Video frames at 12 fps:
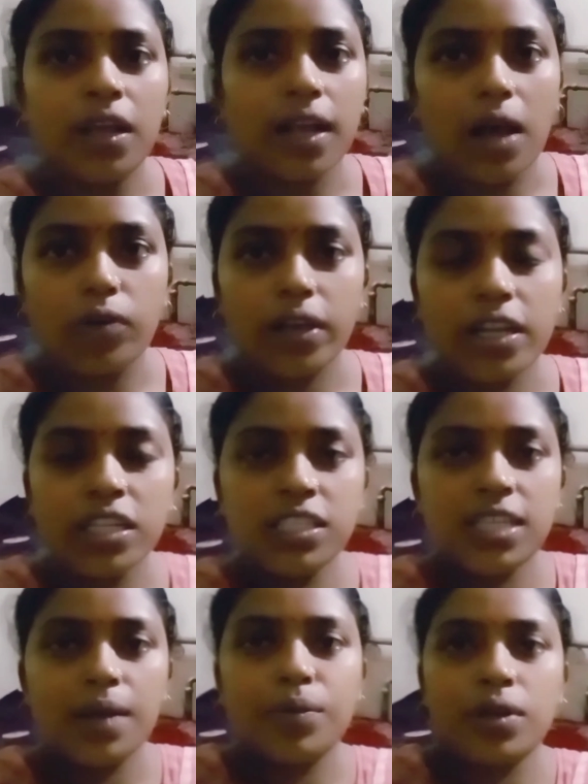কাউকে
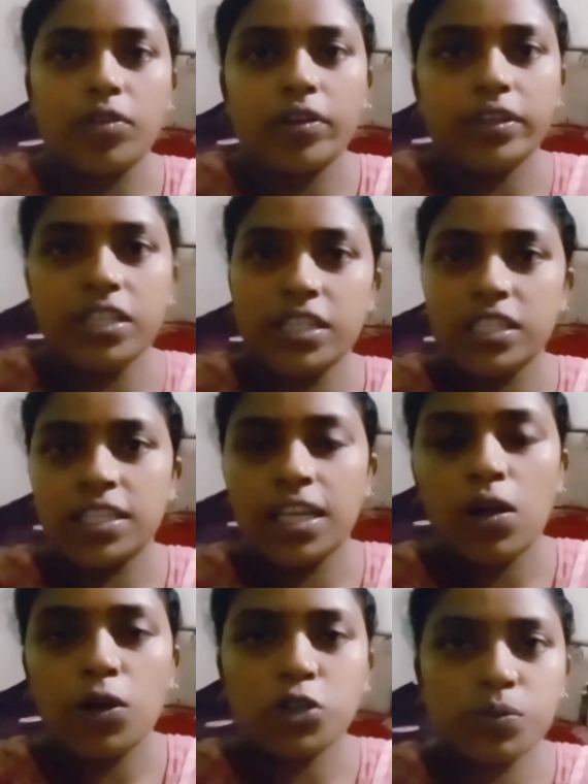নিয়ে যাব না ওখানে নিয়ে
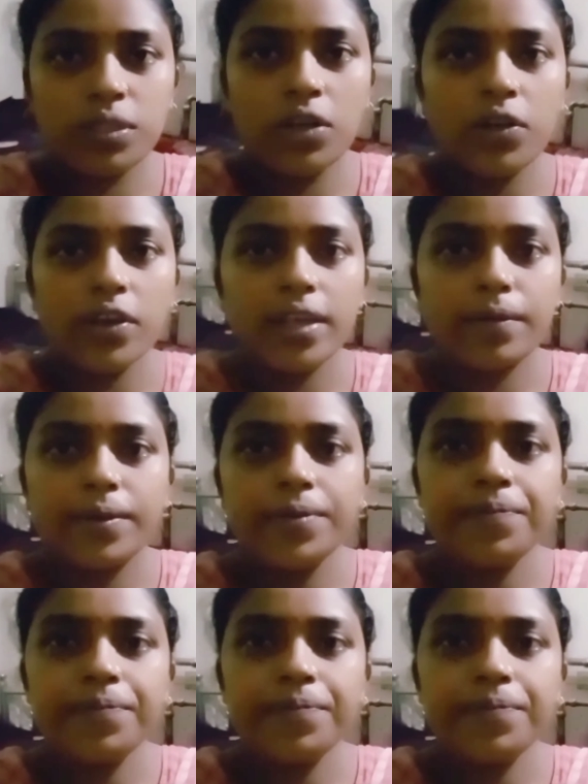গেলে অসুবিধা হয়ে যাবে